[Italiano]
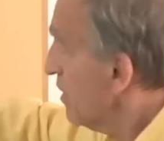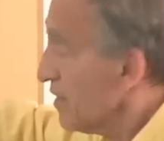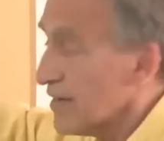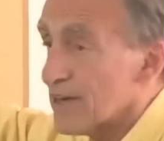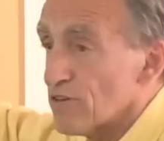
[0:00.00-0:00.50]

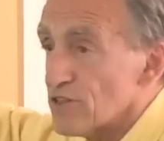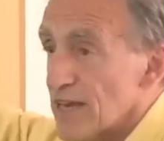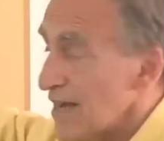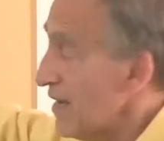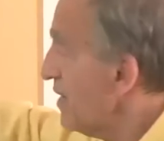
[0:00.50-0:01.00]
che
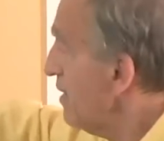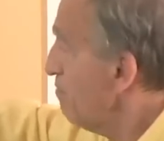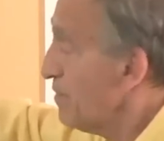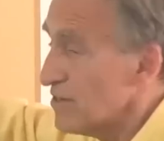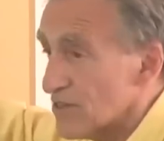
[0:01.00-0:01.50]
cos'è il
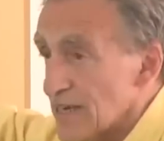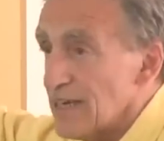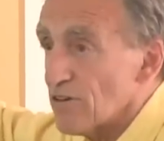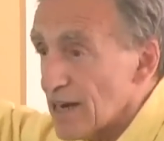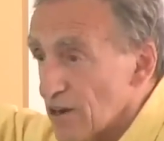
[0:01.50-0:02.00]

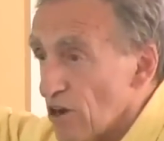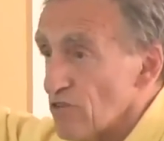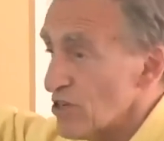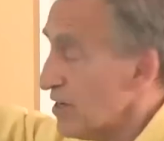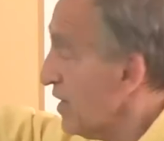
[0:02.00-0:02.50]
pensiero, la
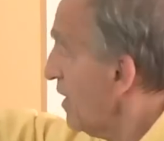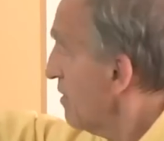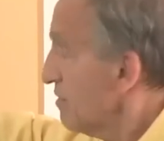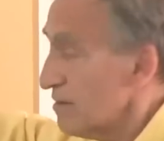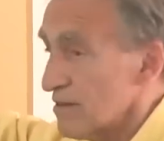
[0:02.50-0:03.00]
logica
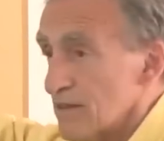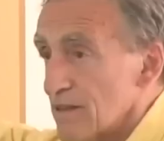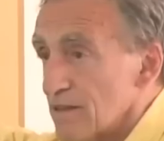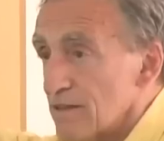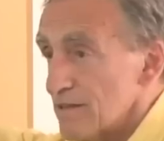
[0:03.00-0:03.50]

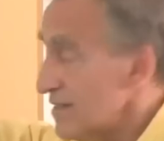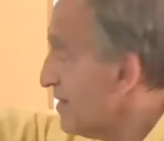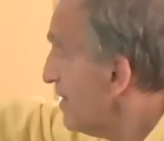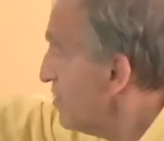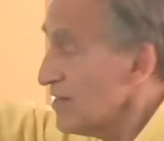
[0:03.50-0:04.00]

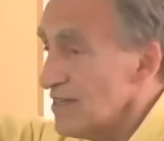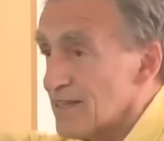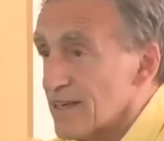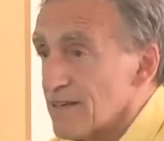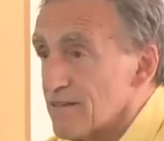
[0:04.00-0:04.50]
intelligente.